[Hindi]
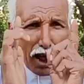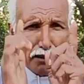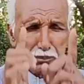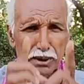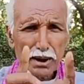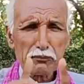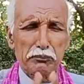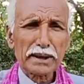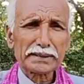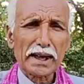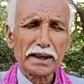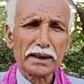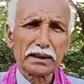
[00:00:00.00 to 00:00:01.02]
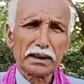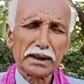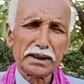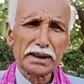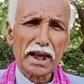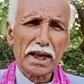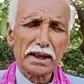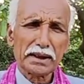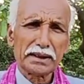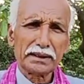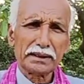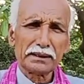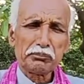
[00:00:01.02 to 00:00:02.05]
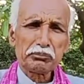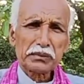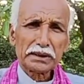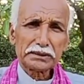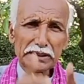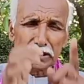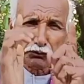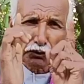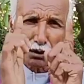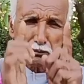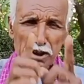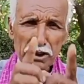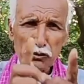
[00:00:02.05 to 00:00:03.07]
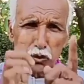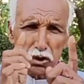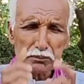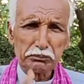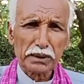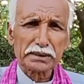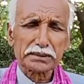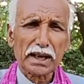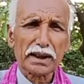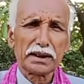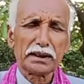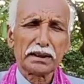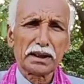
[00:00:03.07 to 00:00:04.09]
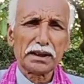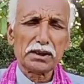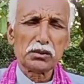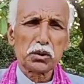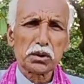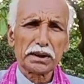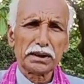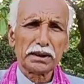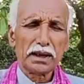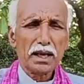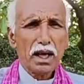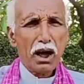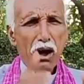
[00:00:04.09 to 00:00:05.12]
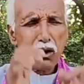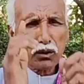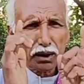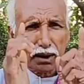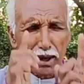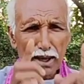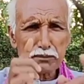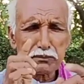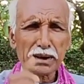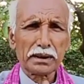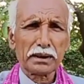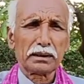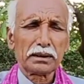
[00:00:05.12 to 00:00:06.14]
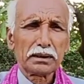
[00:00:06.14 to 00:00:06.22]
आपका बाधाएं नहीं आएगी जीवन में कोई परेशानी नहीं होगी और घर में